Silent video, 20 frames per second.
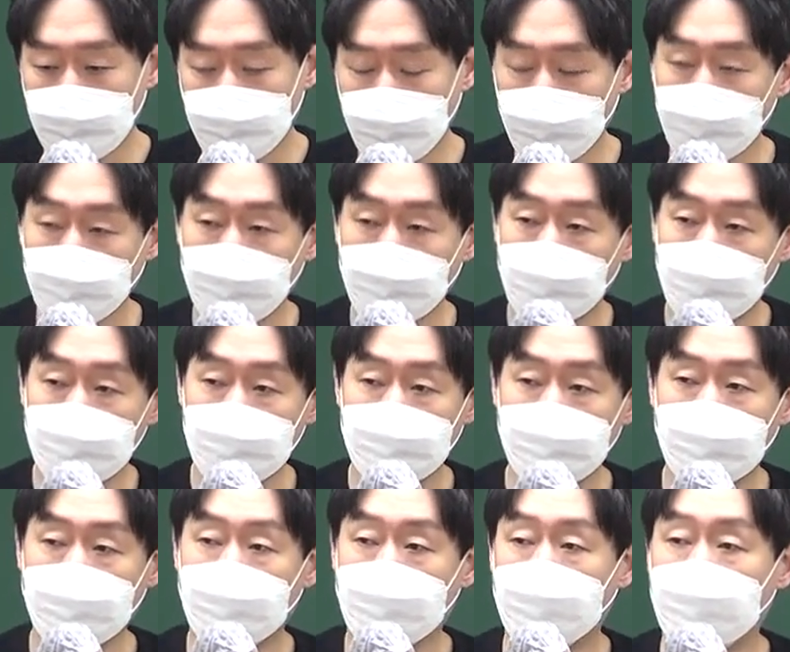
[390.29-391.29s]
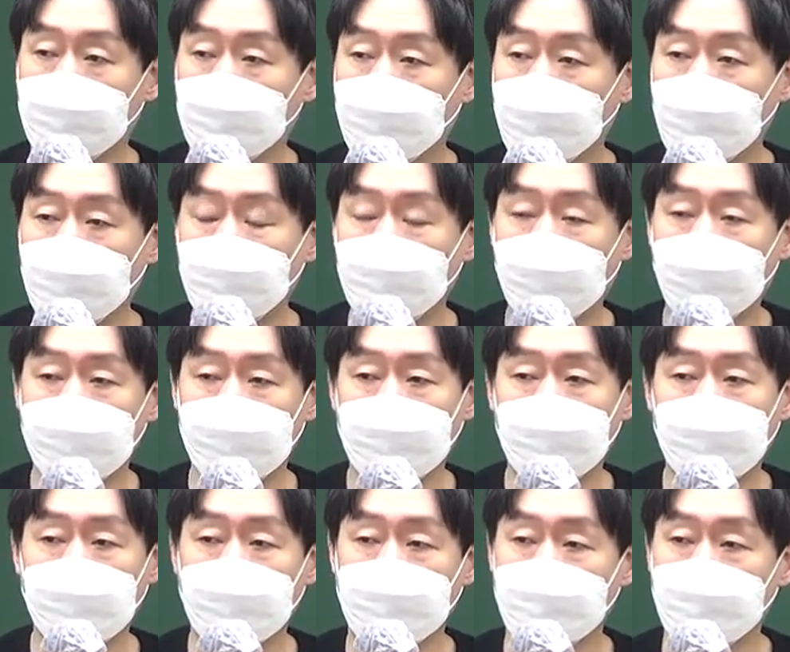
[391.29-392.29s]
저도 벌써 개업하기
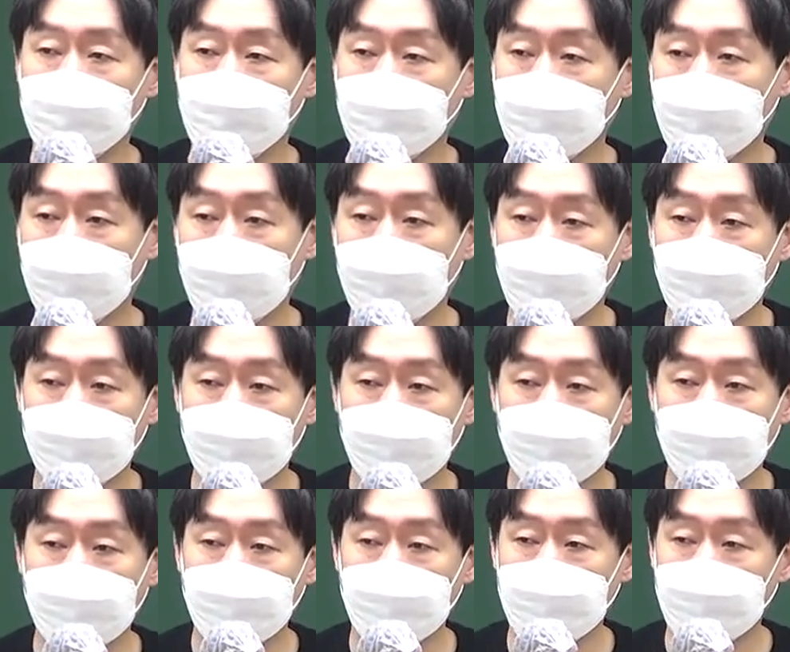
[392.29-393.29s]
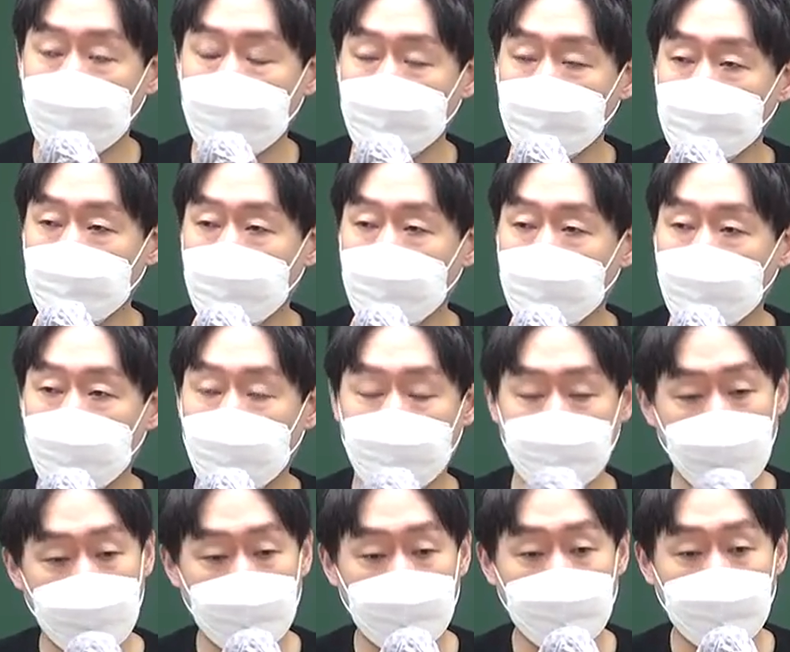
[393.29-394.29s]
전까지 한 세 군데, 어,
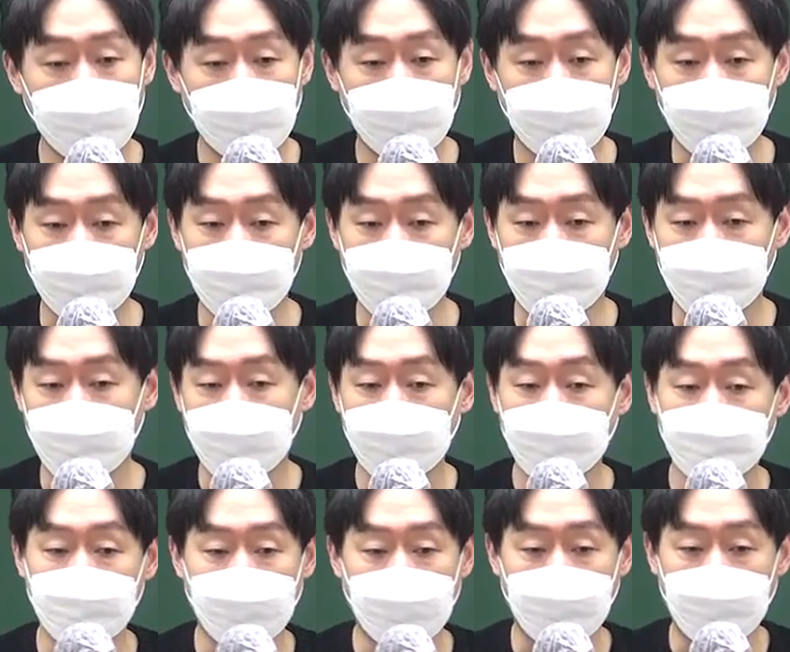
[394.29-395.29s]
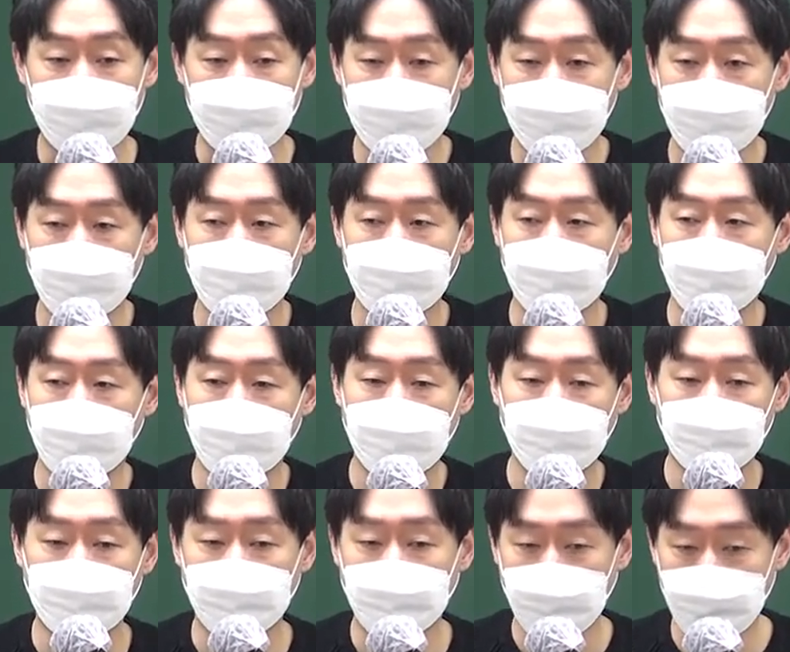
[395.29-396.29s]
세 군데 다녔어요. 세 군데. 관세법인
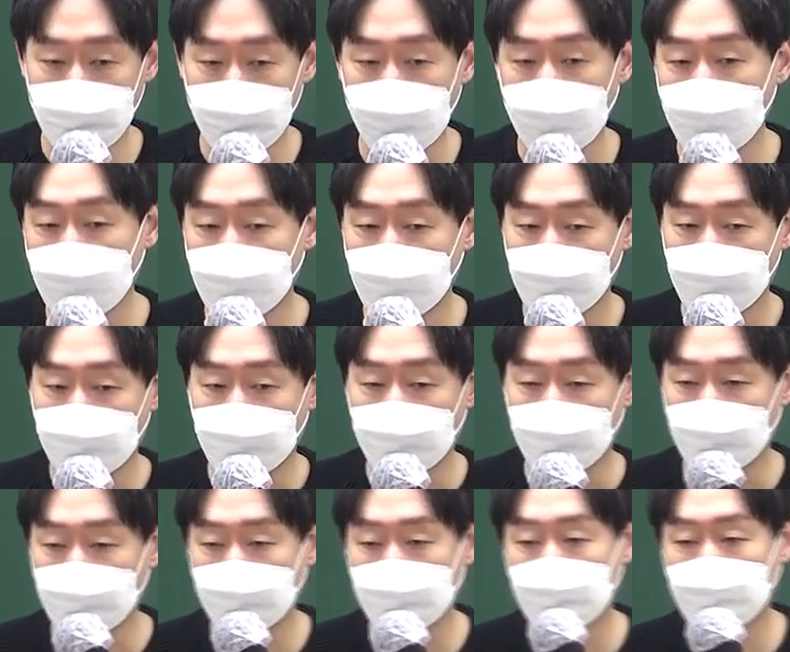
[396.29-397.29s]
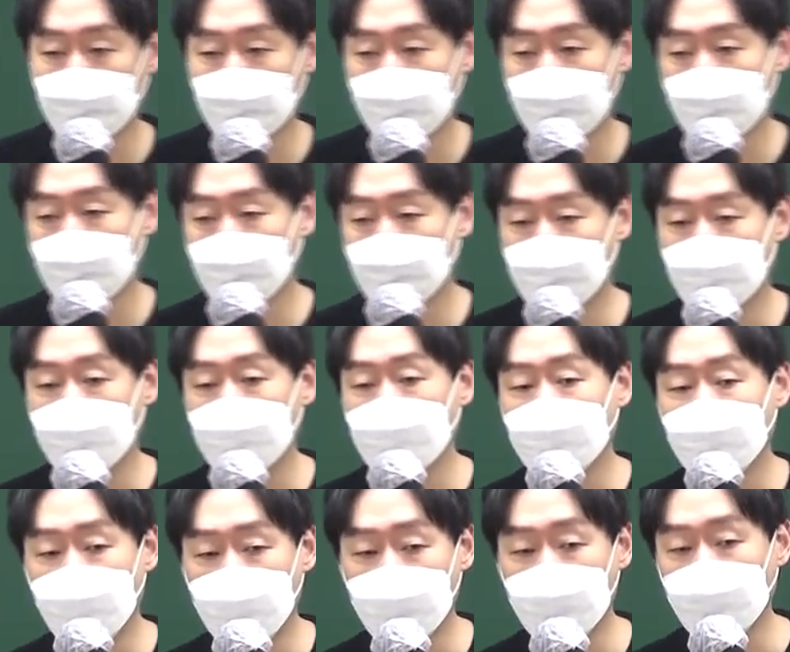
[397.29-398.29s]
한 군데, 그리고
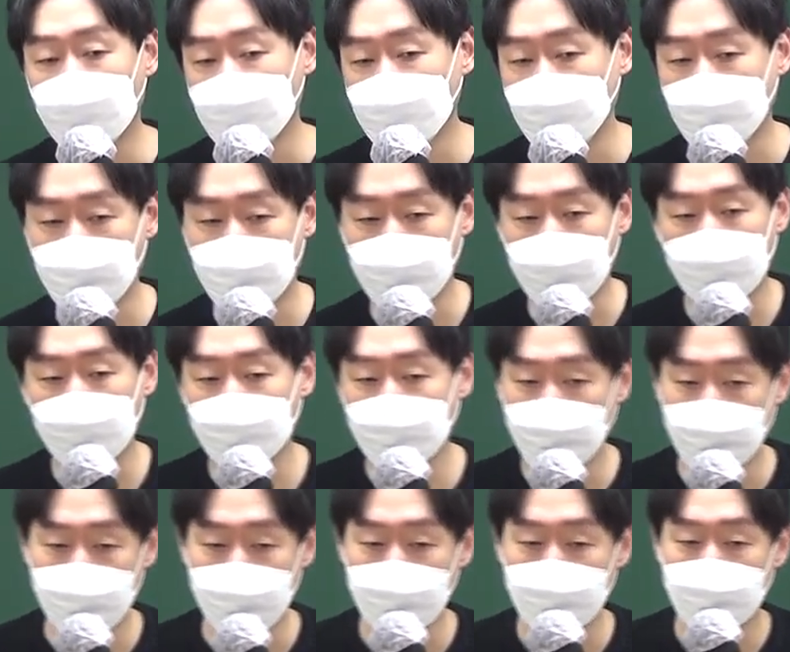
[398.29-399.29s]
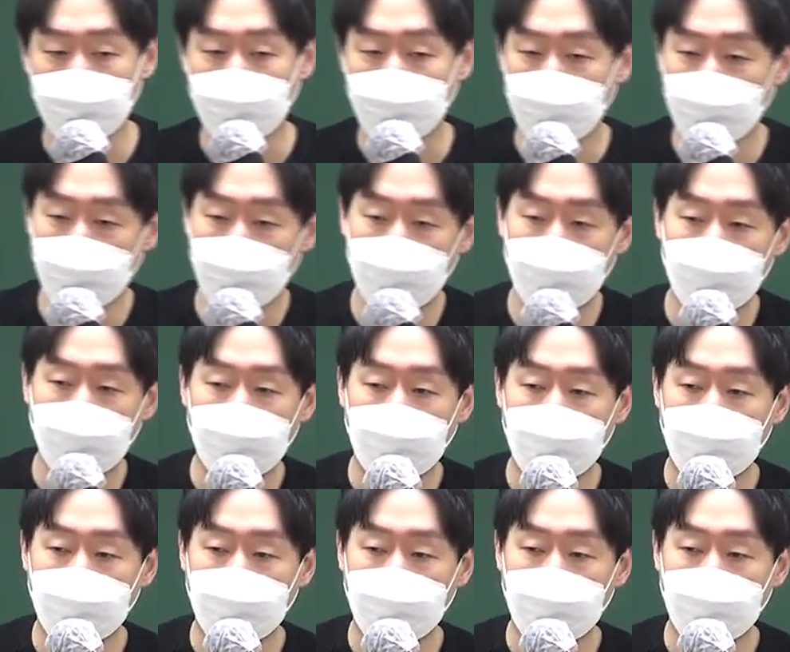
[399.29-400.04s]
큰 대형 관세법인 한 군데 다녔다가,